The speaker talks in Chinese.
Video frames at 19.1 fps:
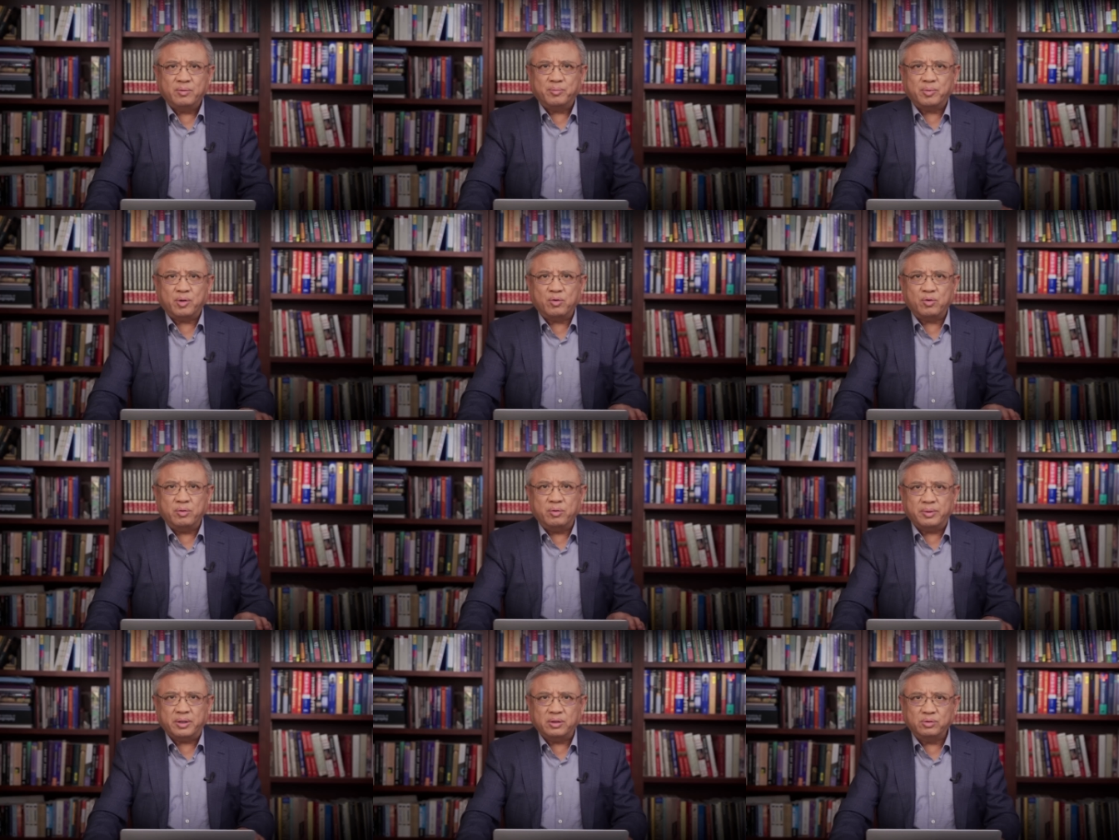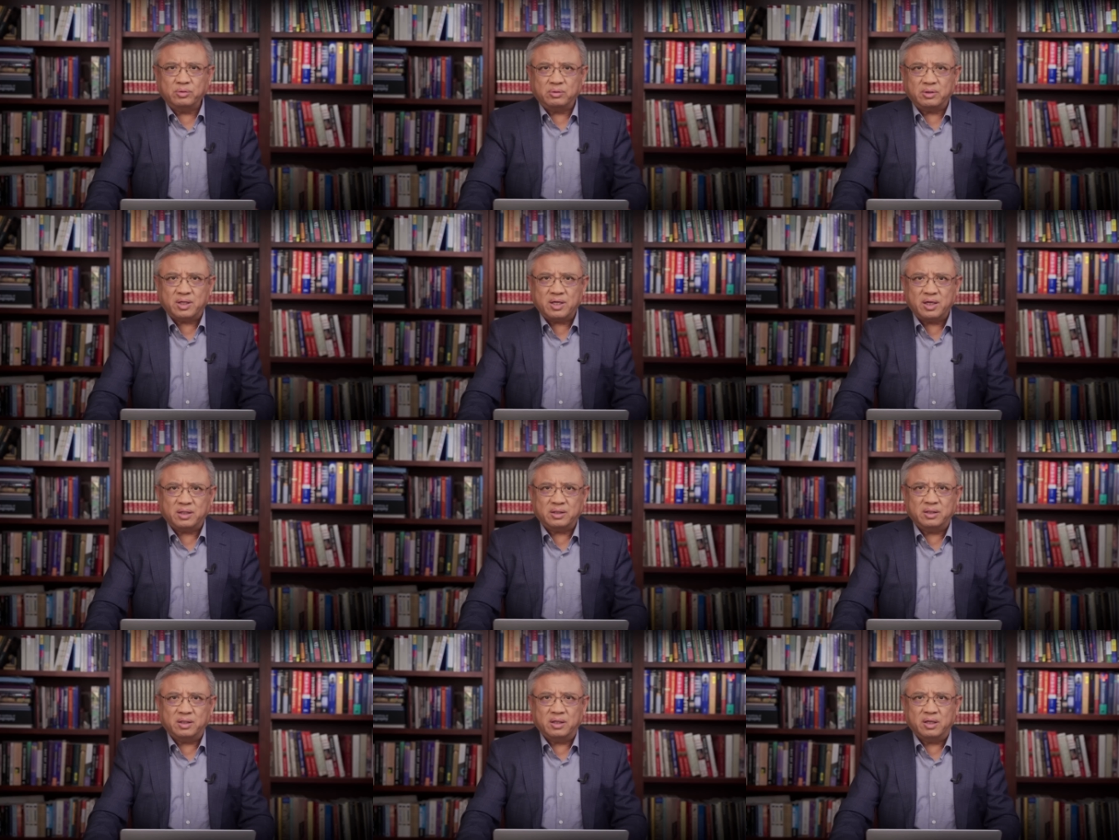包括民众的
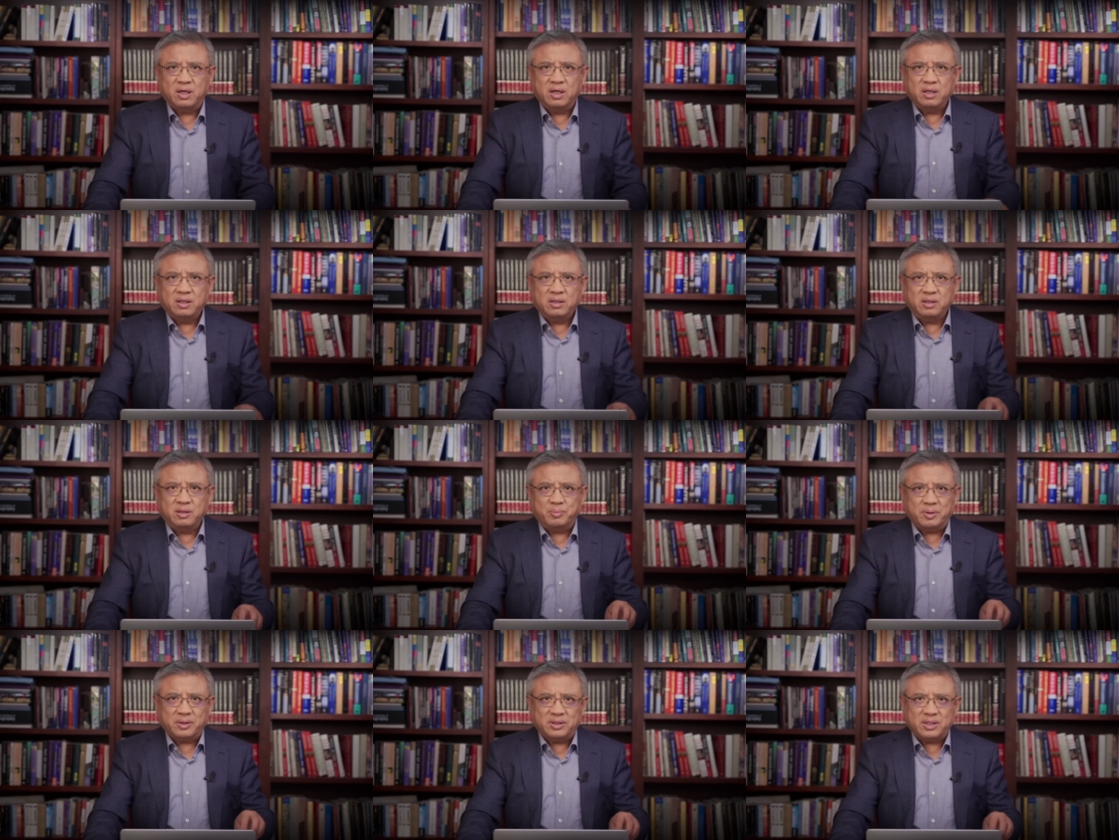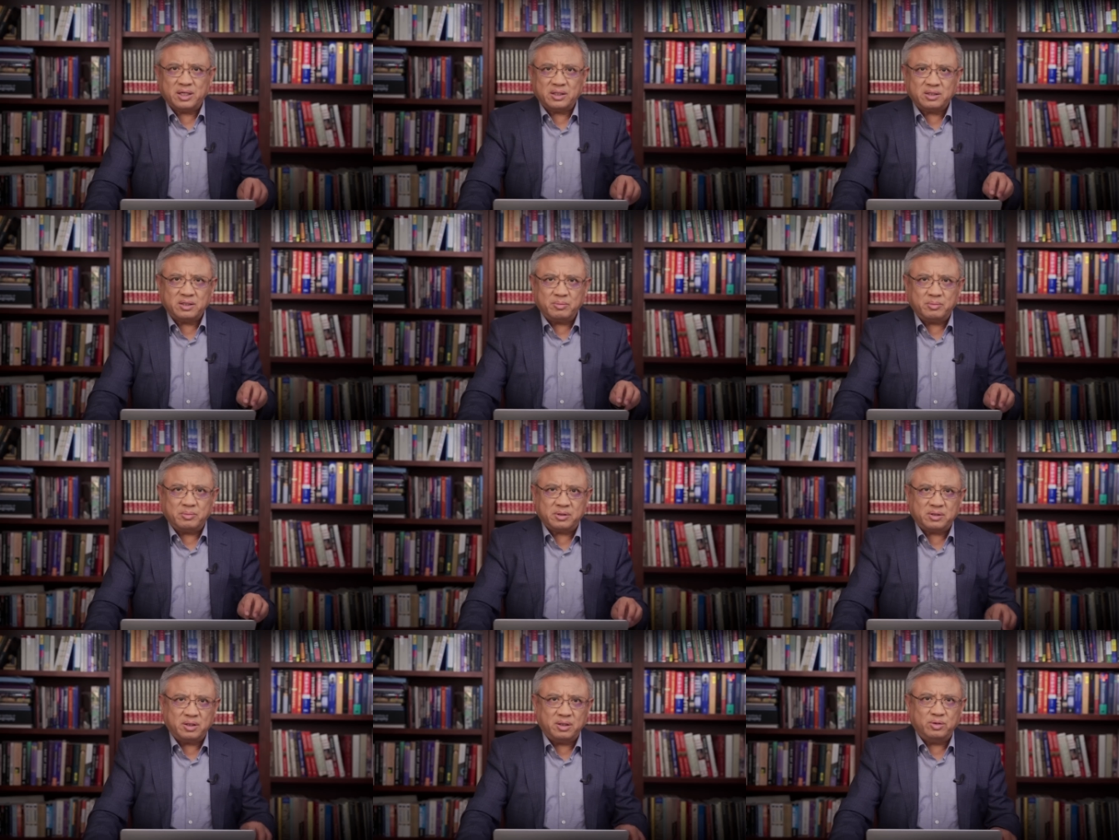抗议，日本才这
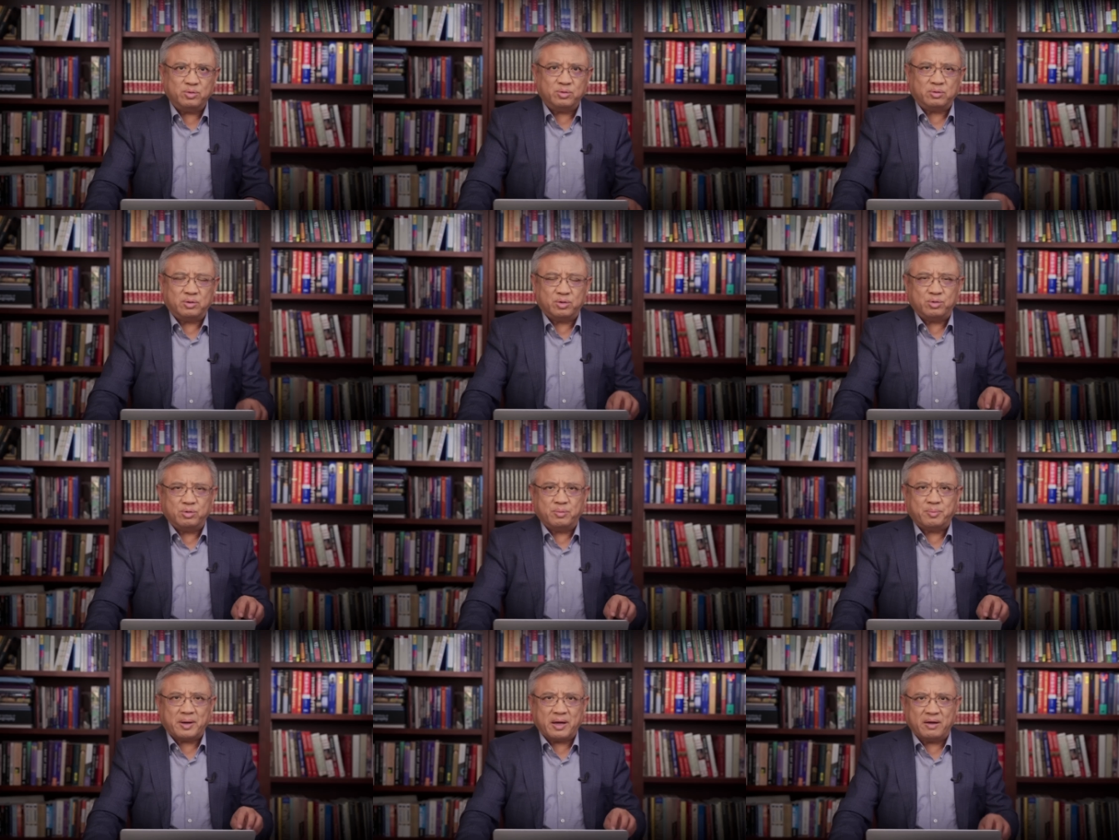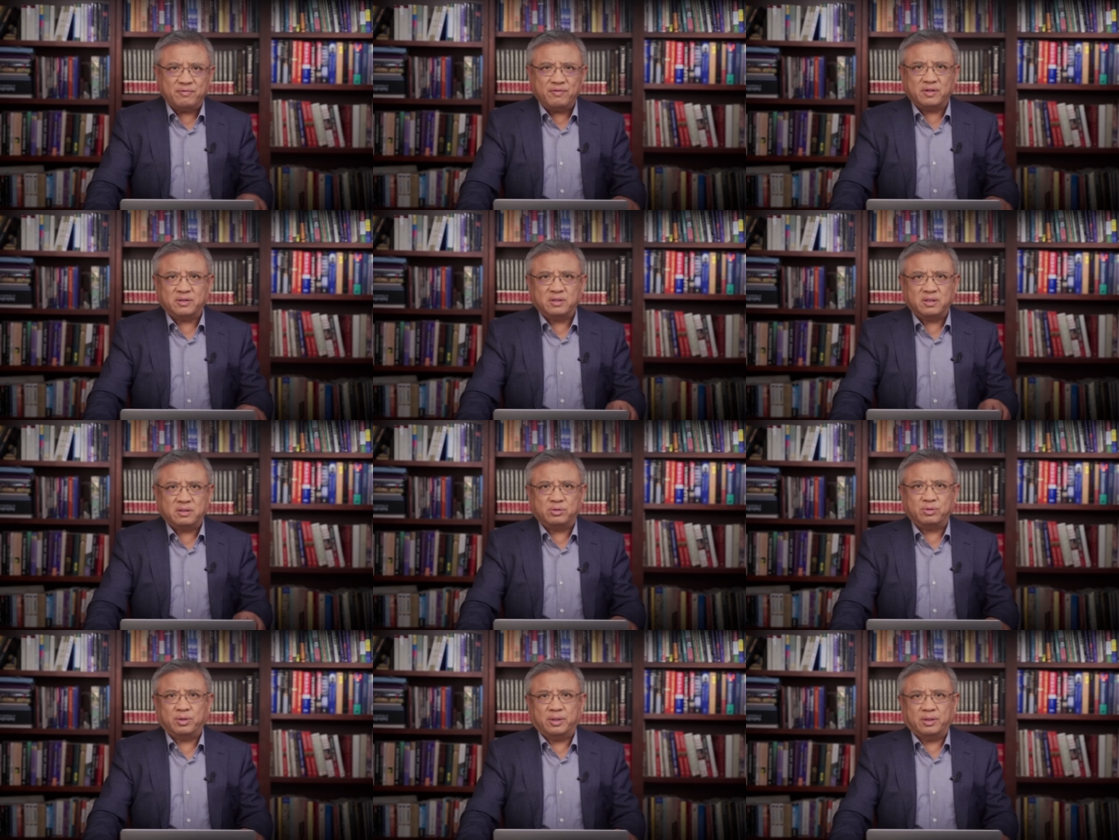么慎重的去排放这
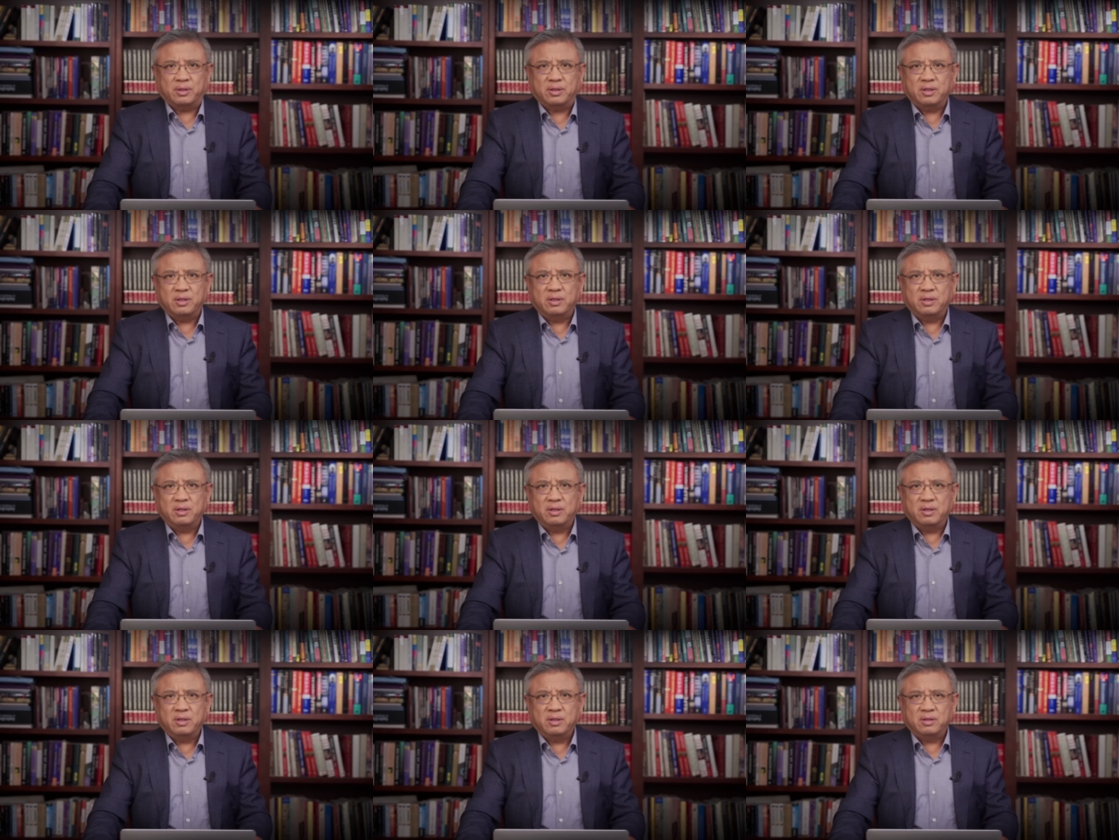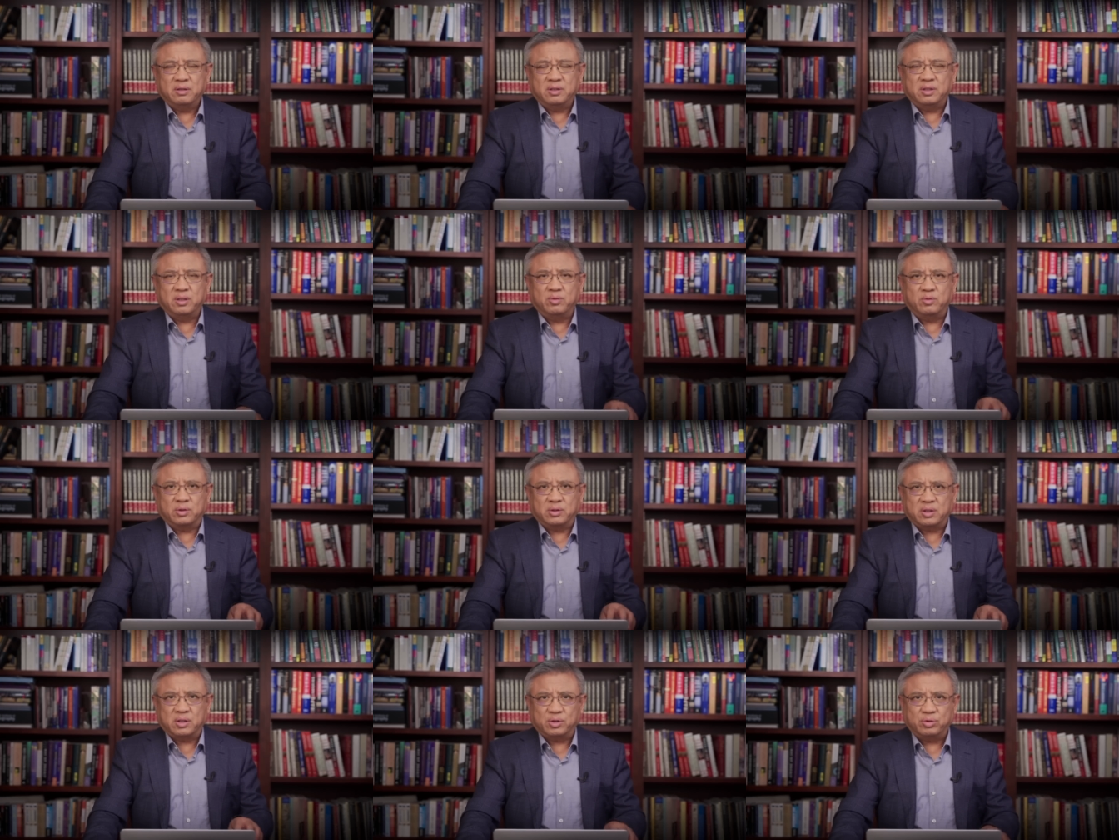个水，经
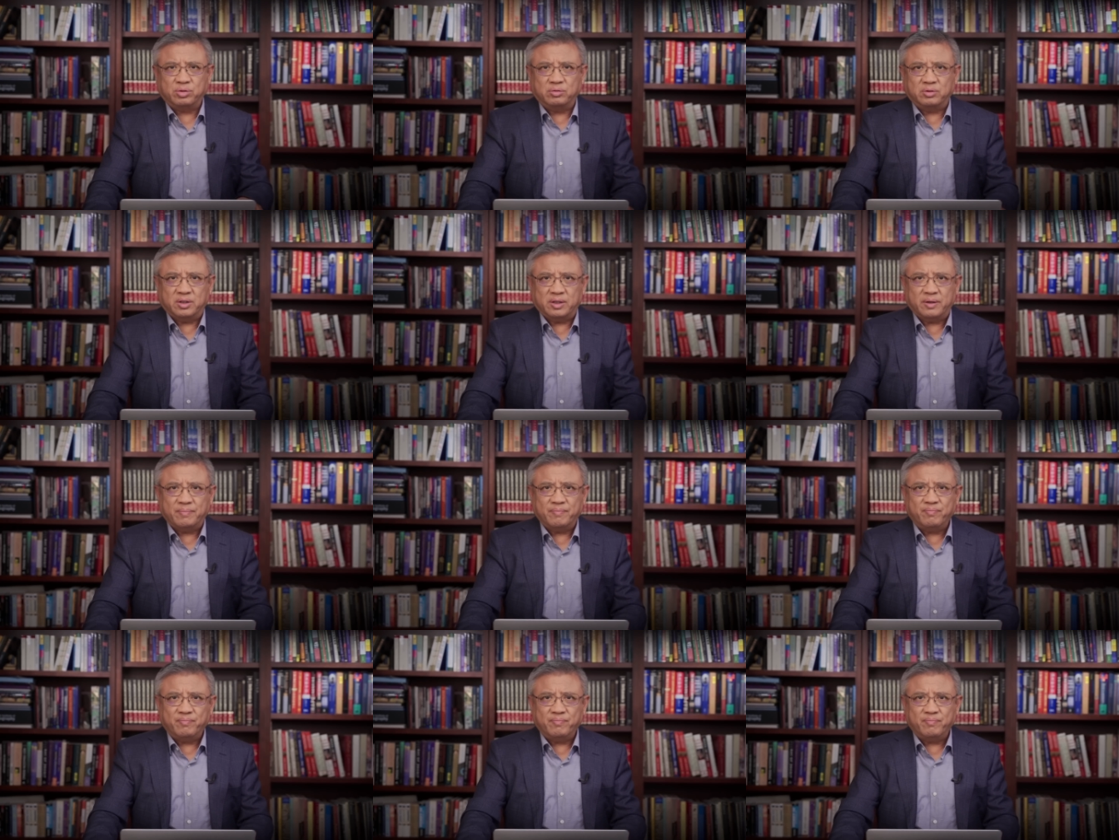过这个处理。